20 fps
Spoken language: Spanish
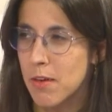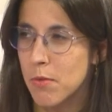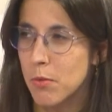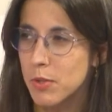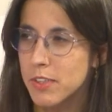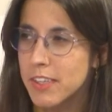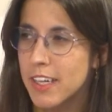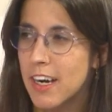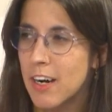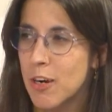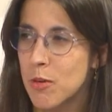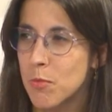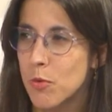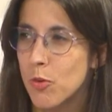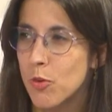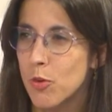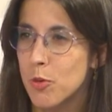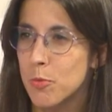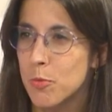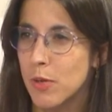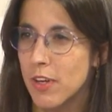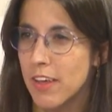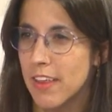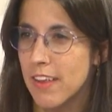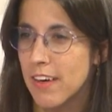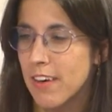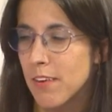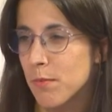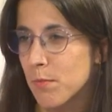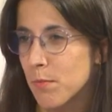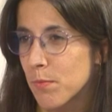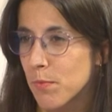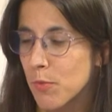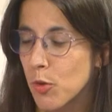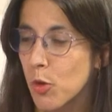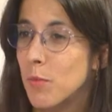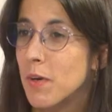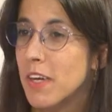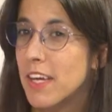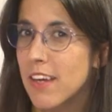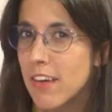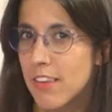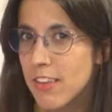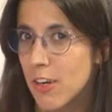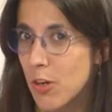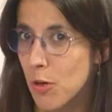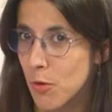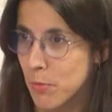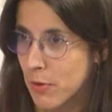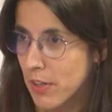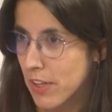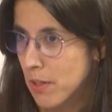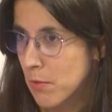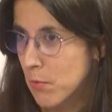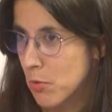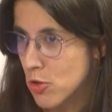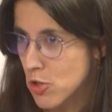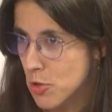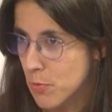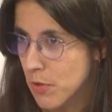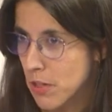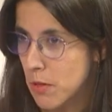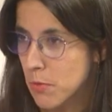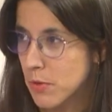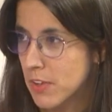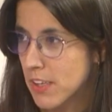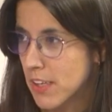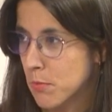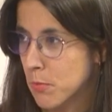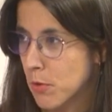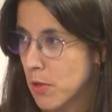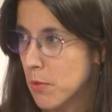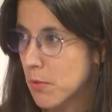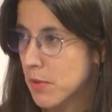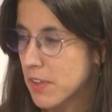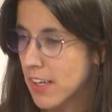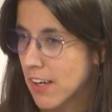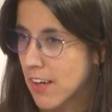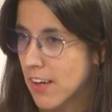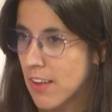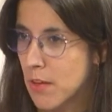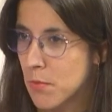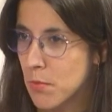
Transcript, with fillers: votar a lo mejor? Porque da, ¿Cómo hay que hacerlo, por ejemplo, se puede votar, puede votar cada